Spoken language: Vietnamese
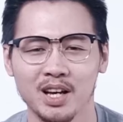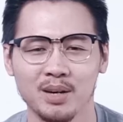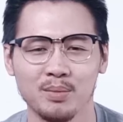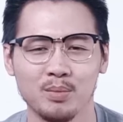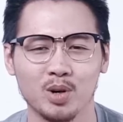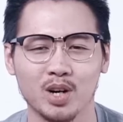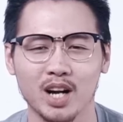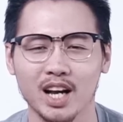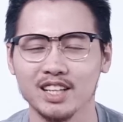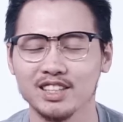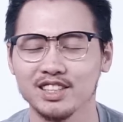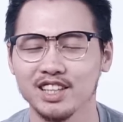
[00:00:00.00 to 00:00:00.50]
một
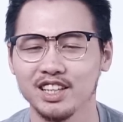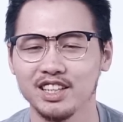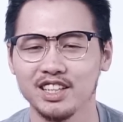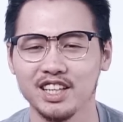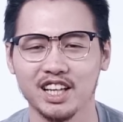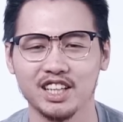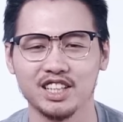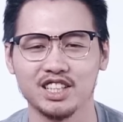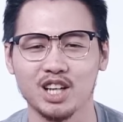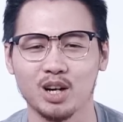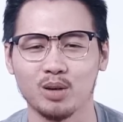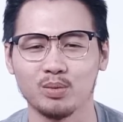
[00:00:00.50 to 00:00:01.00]
cách rất
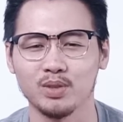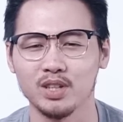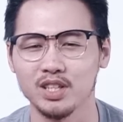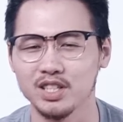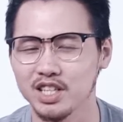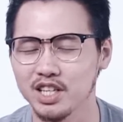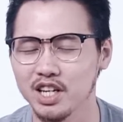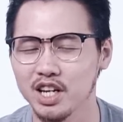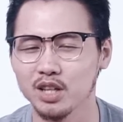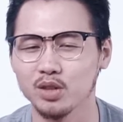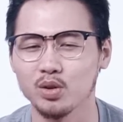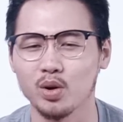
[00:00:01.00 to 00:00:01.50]
nhanh chóng thì chiếc
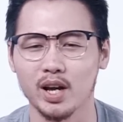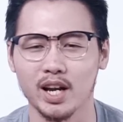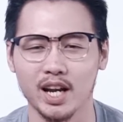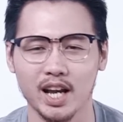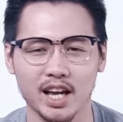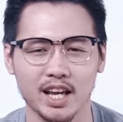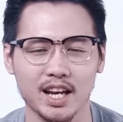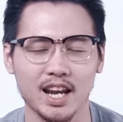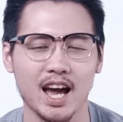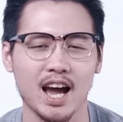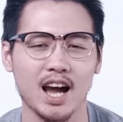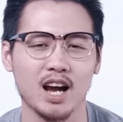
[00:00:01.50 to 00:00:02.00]
điện thoại
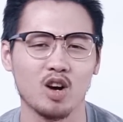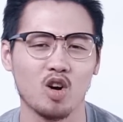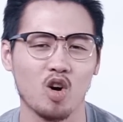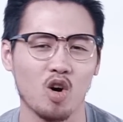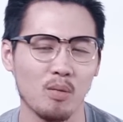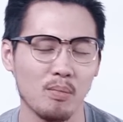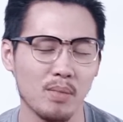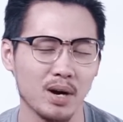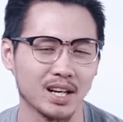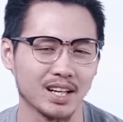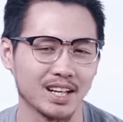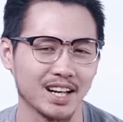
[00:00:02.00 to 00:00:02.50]
này đã có
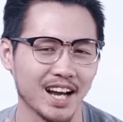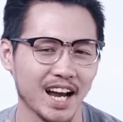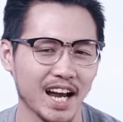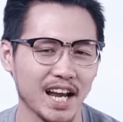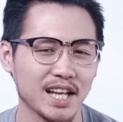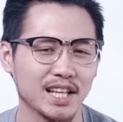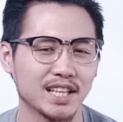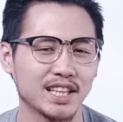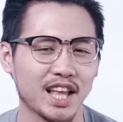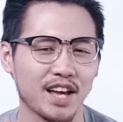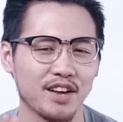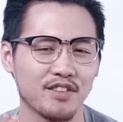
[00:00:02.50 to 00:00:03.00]
mặt
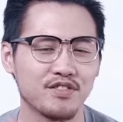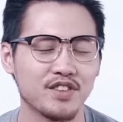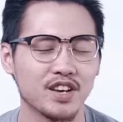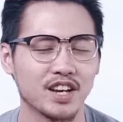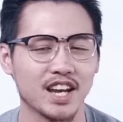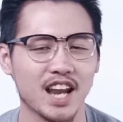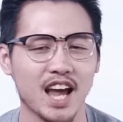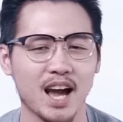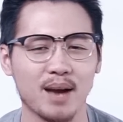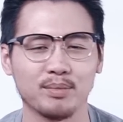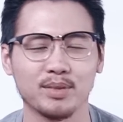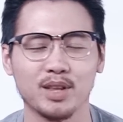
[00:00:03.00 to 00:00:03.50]
ngay tại Việt
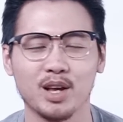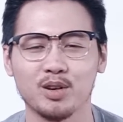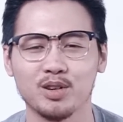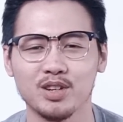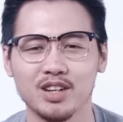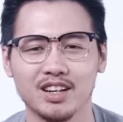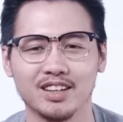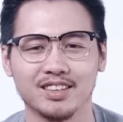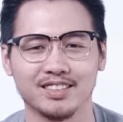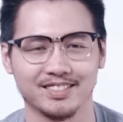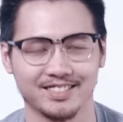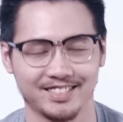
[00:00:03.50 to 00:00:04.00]
Nam theo
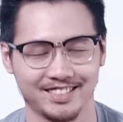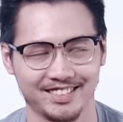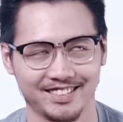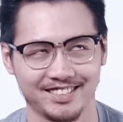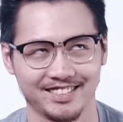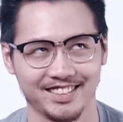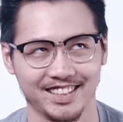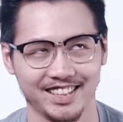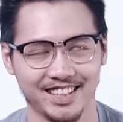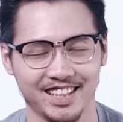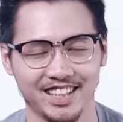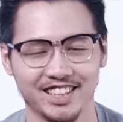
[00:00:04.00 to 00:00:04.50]
đường
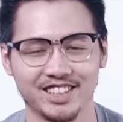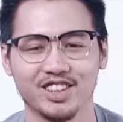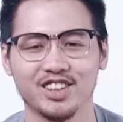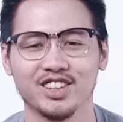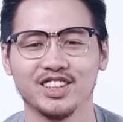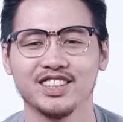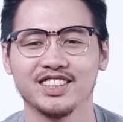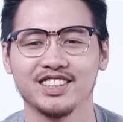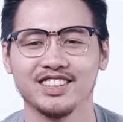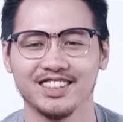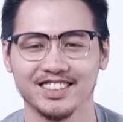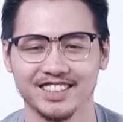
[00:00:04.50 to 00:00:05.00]
dĩ nhiên rồi
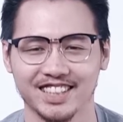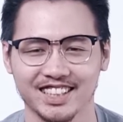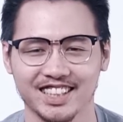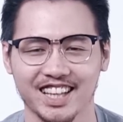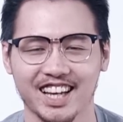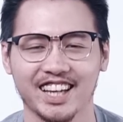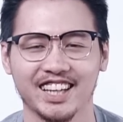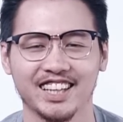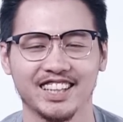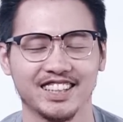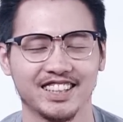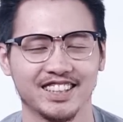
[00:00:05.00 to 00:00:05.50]
đường sách
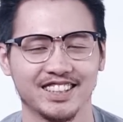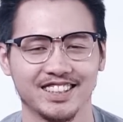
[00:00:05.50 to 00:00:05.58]
tay